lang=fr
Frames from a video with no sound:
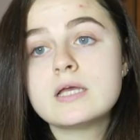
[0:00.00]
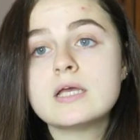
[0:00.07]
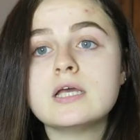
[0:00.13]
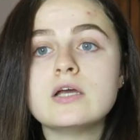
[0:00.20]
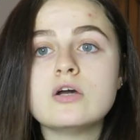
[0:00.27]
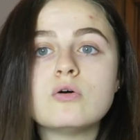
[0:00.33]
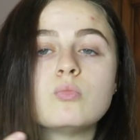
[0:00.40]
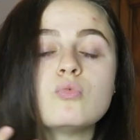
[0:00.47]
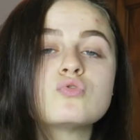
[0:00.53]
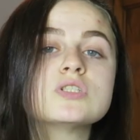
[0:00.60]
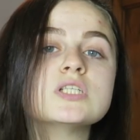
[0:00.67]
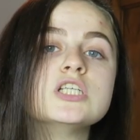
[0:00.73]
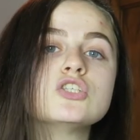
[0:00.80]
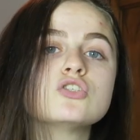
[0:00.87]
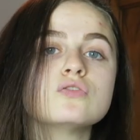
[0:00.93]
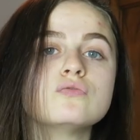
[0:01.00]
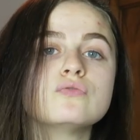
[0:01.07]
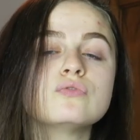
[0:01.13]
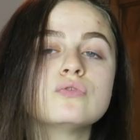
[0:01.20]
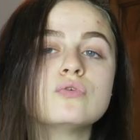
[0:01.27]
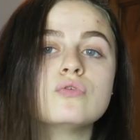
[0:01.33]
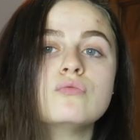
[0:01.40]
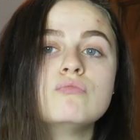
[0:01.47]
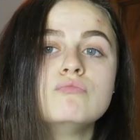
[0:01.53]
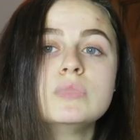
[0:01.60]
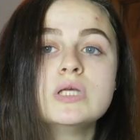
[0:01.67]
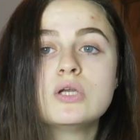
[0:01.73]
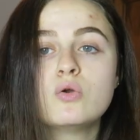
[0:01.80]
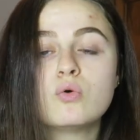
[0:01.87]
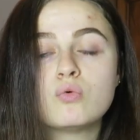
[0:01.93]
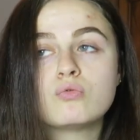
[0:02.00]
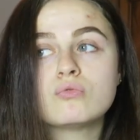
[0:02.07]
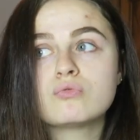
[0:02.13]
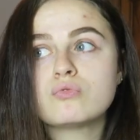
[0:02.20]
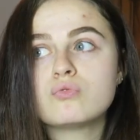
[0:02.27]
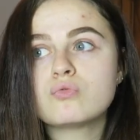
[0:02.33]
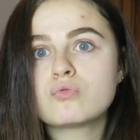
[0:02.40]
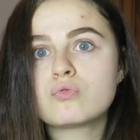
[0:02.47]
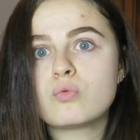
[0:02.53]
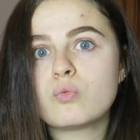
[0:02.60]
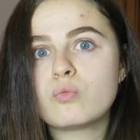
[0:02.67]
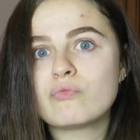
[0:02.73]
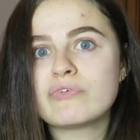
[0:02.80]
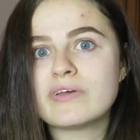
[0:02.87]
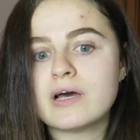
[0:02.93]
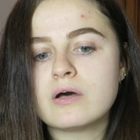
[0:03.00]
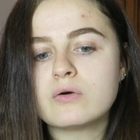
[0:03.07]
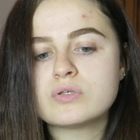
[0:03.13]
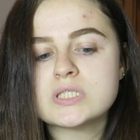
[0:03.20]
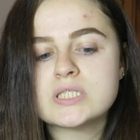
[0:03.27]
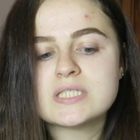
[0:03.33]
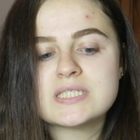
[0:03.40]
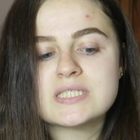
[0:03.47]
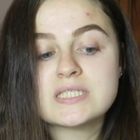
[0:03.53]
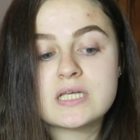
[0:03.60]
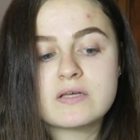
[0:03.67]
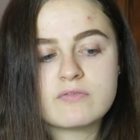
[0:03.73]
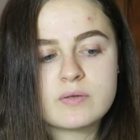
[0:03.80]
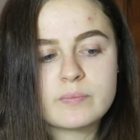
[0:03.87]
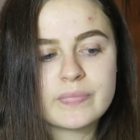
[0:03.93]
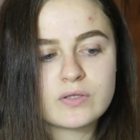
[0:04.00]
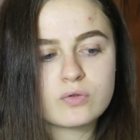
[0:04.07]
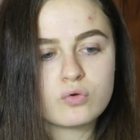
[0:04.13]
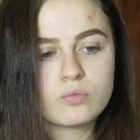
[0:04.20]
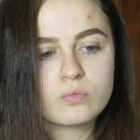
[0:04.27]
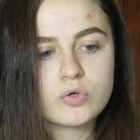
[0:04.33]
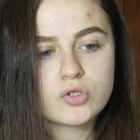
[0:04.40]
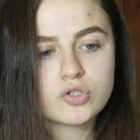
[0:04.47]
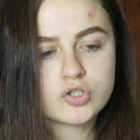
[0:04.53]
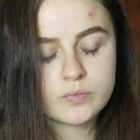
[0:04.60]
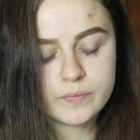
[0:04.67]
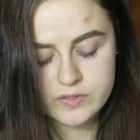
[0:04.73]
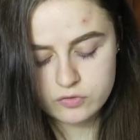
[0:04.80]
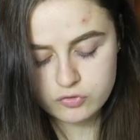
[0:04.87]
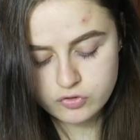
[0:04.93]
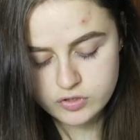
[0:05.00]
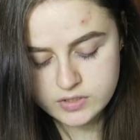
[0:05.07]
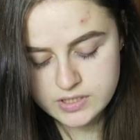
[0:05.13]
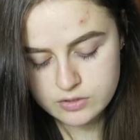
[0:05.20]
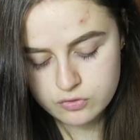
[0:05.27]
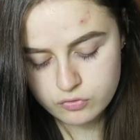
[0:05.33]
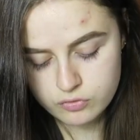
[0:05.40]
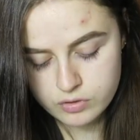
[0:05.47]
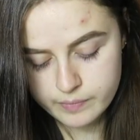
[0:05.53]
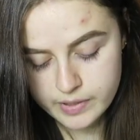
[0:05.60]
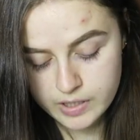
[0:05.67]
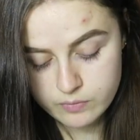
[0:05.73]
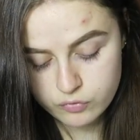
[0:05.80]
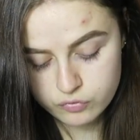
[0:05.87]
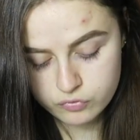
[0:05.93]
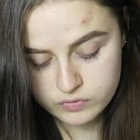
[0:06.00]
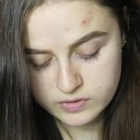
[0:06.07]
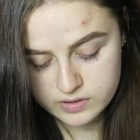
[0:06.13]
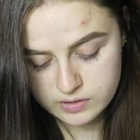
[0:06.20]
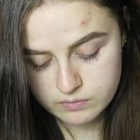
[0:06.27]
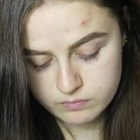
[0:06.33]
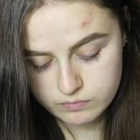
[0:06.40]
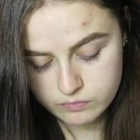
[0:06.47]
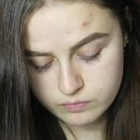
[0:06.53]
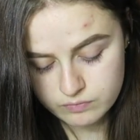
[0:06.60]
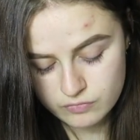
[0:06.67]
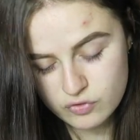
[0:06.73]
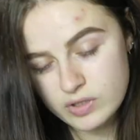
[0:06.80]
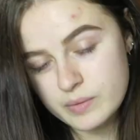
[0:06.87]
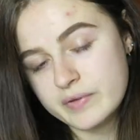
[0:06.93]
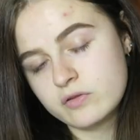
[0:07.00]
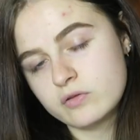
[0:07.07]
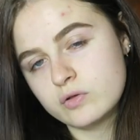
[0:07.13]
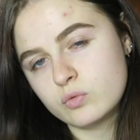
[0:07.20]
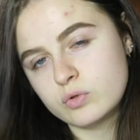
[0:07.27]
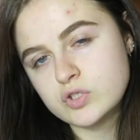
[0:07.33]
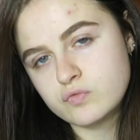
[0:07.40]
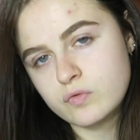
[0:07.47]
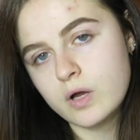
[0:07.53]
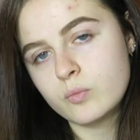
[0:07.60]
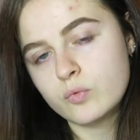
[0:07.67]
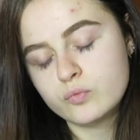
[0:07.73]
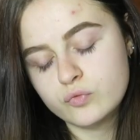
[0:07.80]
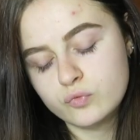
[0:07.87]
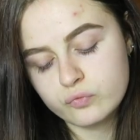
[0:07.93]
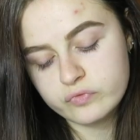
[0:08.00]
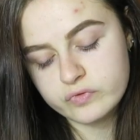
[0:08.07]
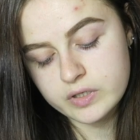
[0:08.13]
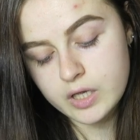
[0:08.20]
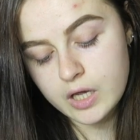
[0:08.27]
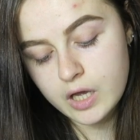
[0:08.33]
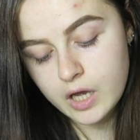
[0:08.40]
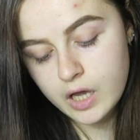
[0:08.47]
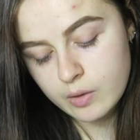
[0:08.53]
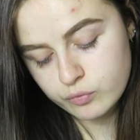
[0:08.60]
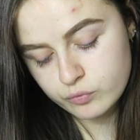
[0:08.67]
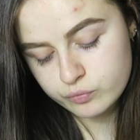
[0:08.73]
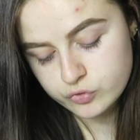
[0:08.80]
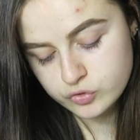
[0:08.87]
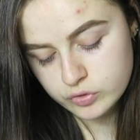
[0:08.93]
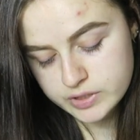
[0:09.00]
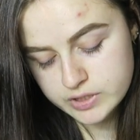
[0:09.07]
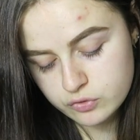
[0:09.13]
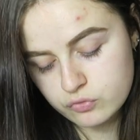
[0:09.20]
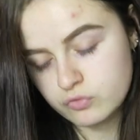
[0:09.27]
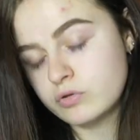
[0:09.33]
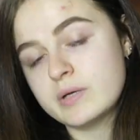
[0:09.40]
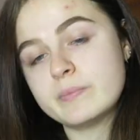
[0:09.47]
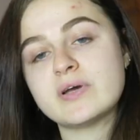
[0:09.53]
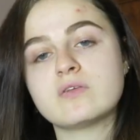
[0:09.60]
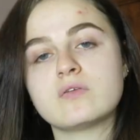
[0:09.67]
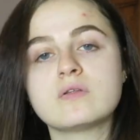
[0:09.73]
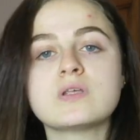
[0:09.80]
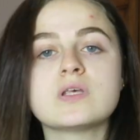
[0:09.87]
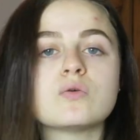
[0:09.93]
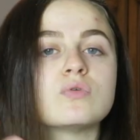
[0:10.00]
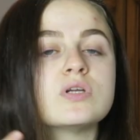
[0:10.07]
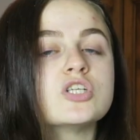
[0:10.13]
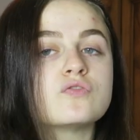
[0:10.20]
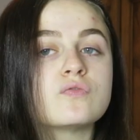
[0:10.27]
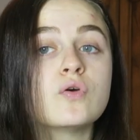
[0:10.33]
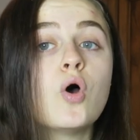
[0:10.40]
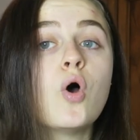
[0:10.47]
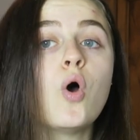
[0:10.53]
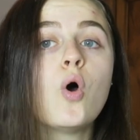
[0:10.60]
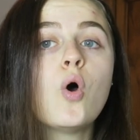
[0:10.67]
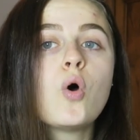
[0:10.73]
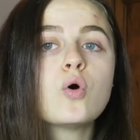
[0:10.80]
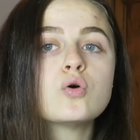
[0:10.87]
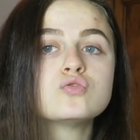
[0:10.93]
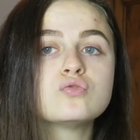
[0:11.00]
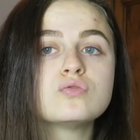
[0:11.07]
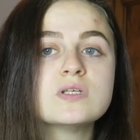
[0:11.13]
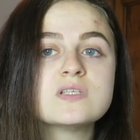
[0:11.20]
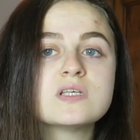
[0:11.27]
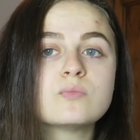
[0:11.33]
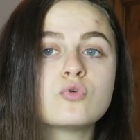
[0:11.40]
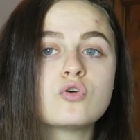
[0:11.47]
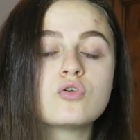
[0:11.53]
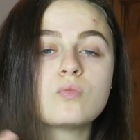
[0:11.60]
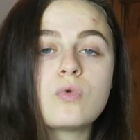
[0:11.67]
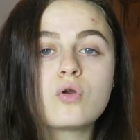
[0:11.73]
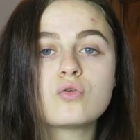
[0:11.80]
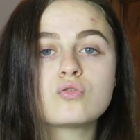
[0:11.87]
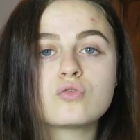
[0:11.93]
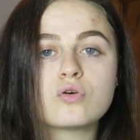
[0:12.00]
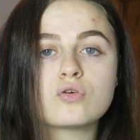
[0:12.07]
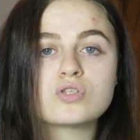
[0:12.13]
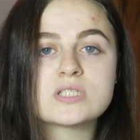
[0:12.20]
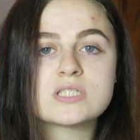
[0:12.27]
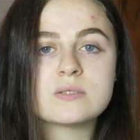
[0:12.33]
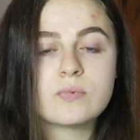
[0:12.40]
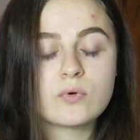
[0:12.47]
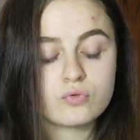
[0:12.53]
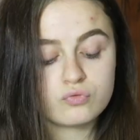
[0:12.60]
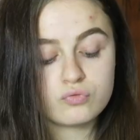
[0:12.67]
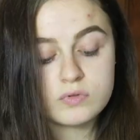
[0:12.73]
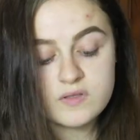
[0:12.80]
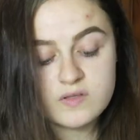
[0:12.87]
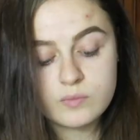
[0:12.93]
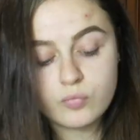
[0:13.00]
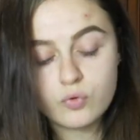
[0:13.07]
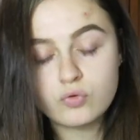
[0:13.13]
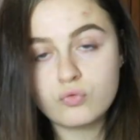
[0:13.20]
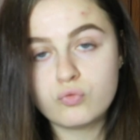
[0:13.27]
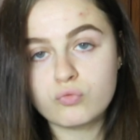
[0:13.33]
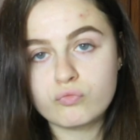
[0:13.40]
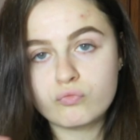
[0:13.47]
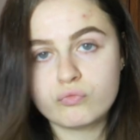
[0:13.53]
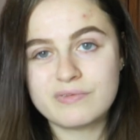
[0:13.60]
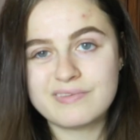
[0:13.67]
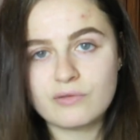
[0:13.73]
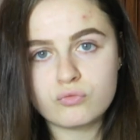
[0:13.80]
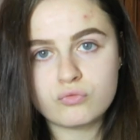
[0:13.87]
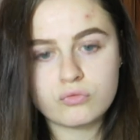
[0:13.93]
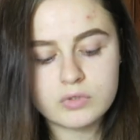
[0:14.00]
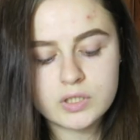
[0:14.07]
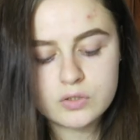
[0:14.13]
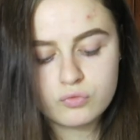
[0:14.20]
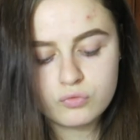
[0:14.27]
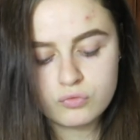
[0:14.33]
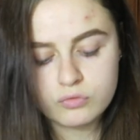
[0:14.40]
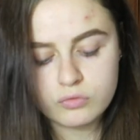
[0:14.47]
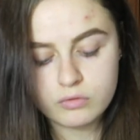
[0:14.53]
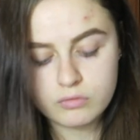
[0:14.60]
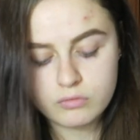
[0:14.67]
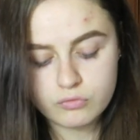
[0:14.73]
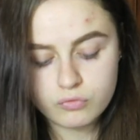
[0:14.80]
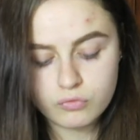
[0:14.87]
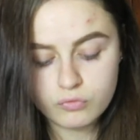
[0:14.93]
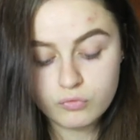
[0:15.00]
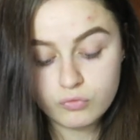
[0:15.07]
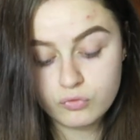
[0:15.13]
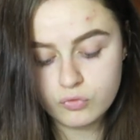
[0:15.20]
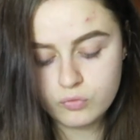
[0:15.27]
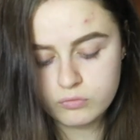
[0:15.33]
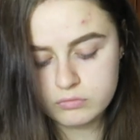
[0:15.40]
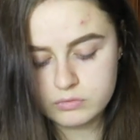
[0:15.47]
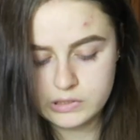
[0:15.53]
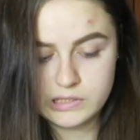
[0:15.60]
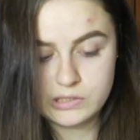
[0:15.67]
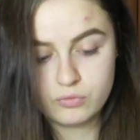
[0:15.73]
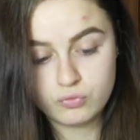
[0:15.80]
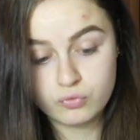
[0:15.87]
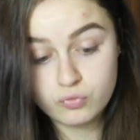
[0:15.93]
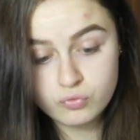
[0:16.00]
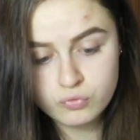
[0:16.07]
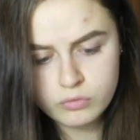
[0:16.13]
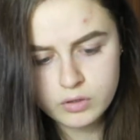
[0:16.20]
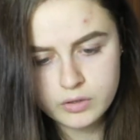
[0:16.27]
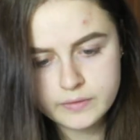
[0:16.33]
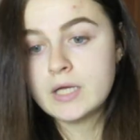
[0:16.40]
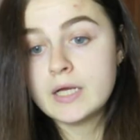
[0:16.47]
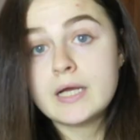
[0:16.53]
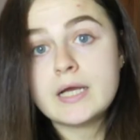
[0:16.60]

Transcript: Et bon j'ai les cheveux mi-longs, donc on verra aussi si ça fait pas trop moche. Parce que je sais que apparemment sur certaines sur les personnes qui ont les cheveux un peu plus longs, c'est un peu plus joli que les personnes qui ont les cheveux au-dessus des épaules. Moi, en l'occurrence, je les ai pas au-dessus des épaules. Donc, vu que c'est entre les deux, euh, entre le long et le court,